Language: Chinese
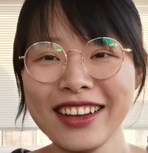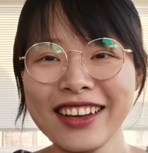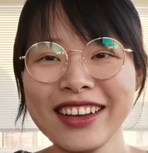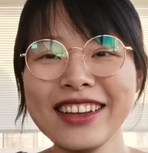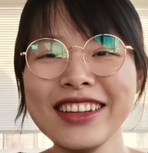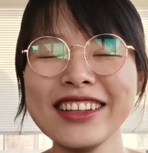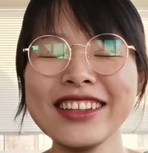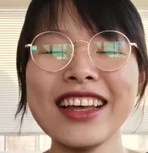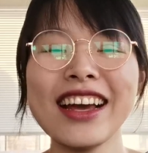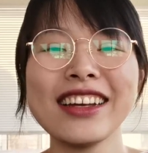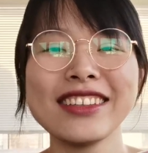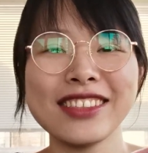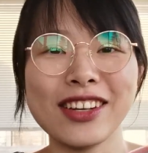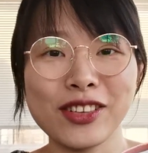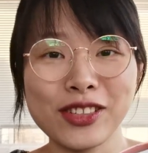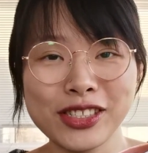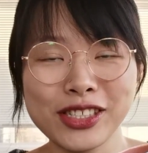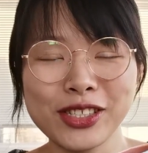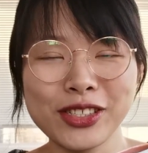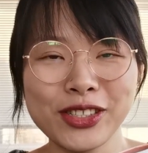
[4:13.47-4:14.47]
颗粒大
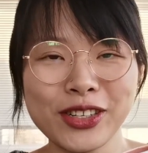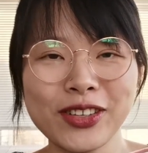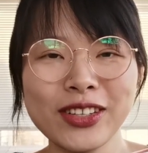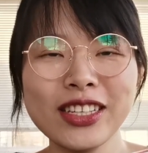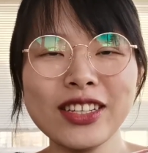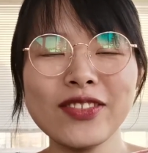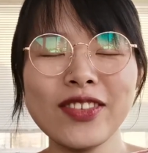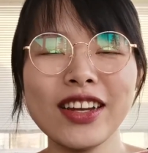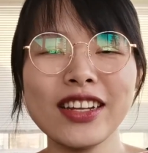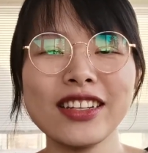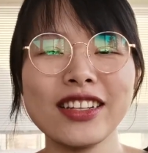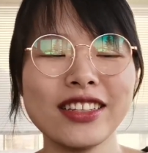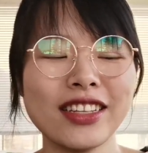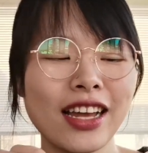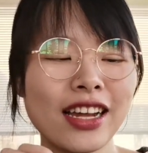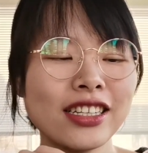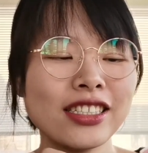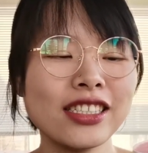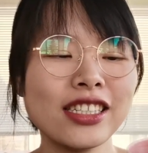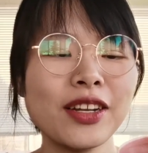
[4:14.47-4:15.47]
小适中。另外呢，
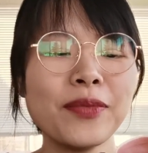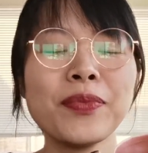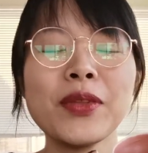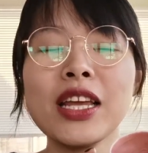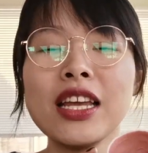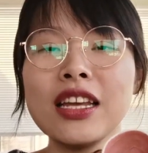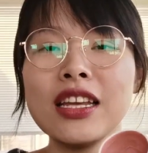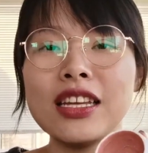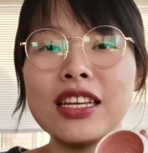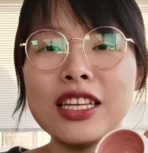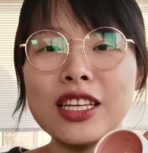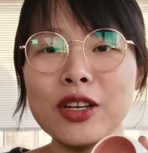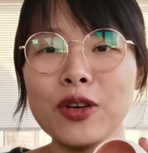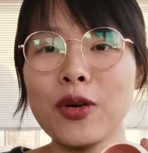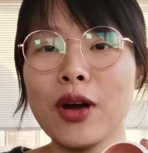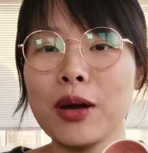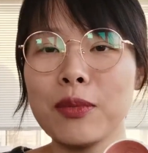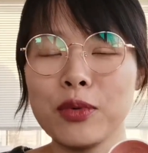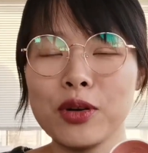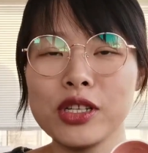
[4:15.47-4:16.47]
它是一
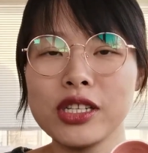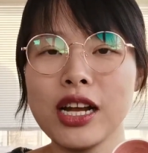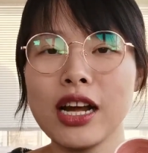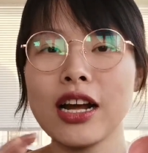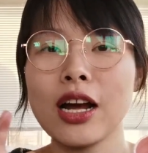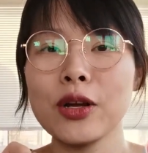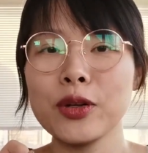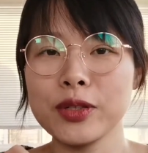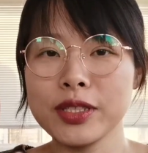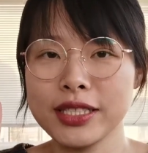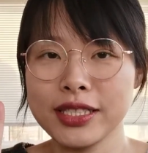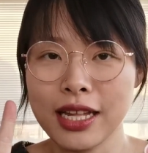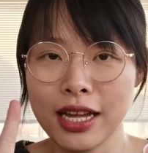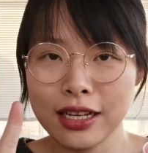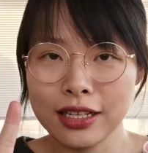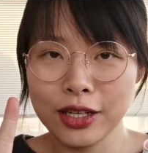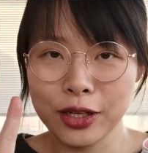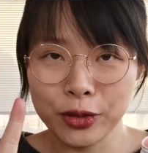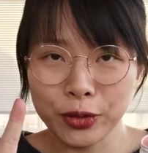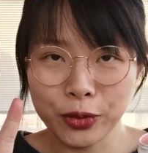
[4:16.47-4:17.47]
款磨砂膏，有
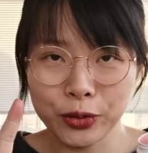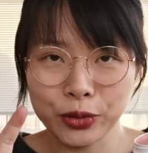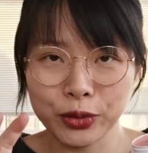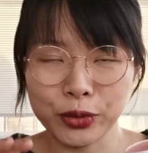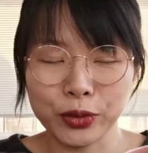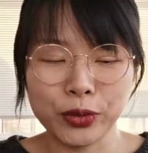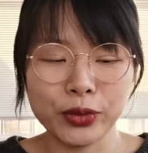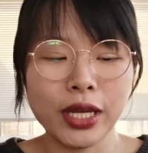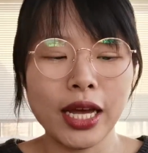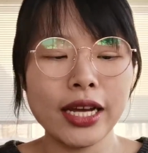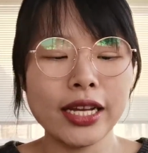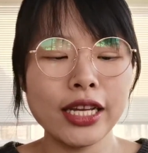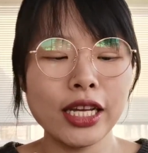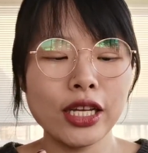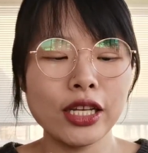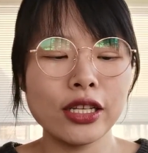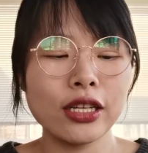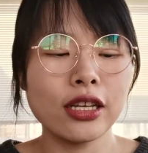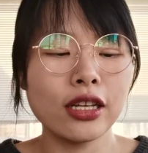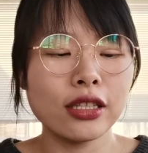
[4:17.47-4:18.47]
三个用途，它可
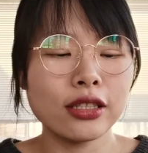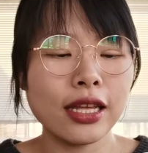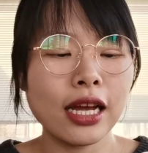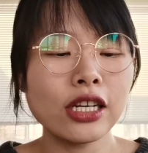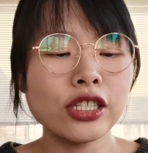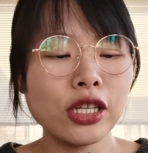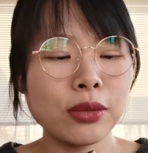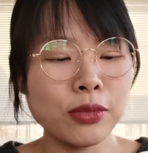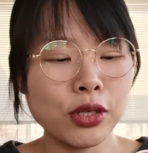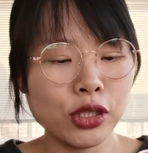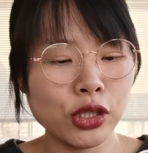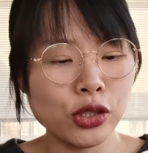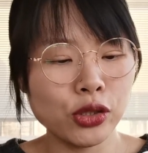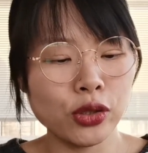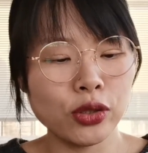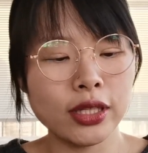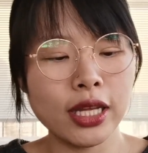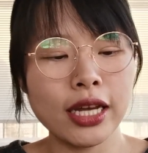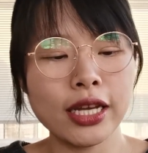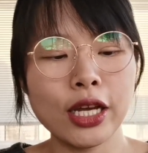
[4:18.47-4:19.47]
以，它上面是
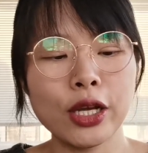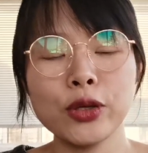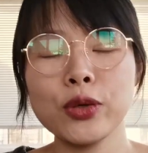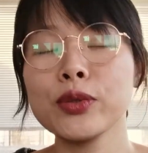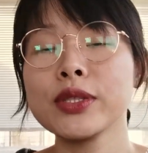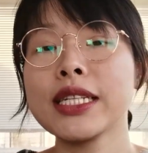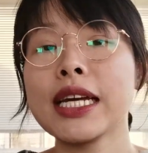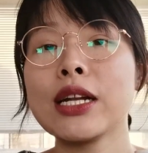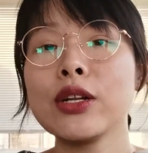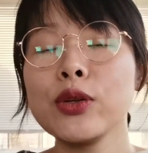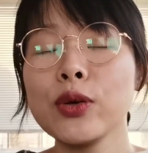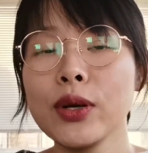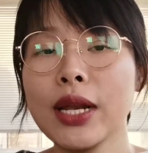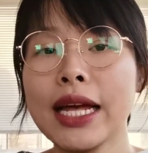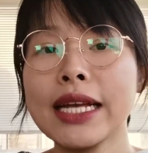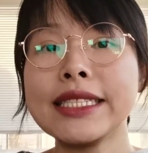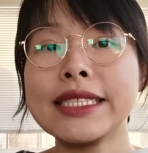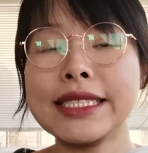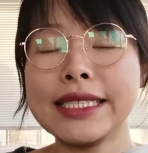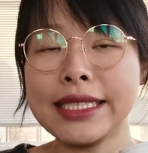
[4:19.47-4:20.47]
说它可以用在用
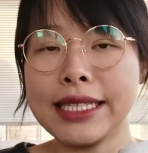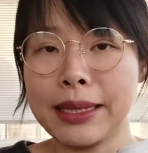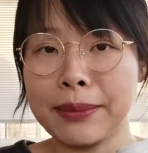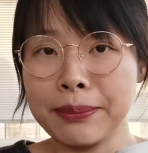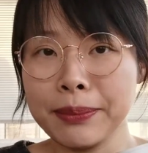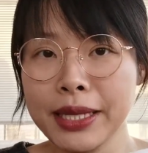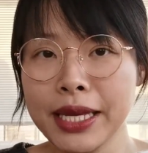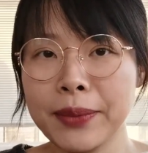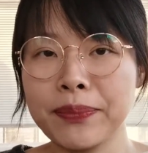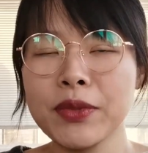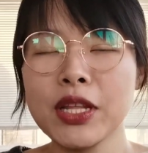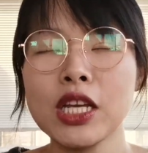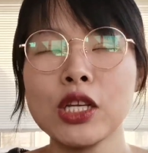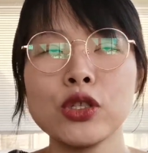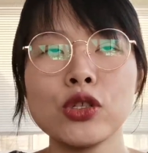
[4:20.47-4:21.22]
来洁面，